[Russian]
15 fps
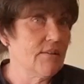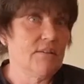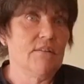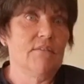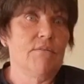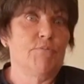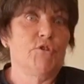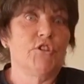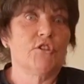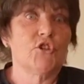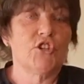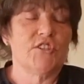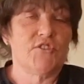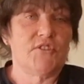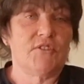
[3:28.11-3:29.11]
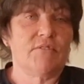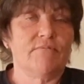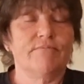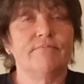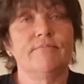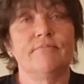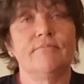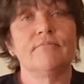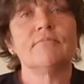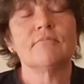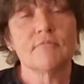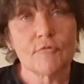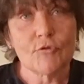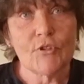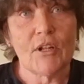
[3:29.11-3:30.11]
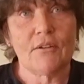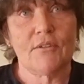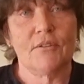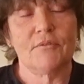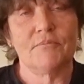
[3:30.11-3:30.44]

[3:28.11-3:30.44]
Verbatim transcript: Это вообще жесть. Вот так.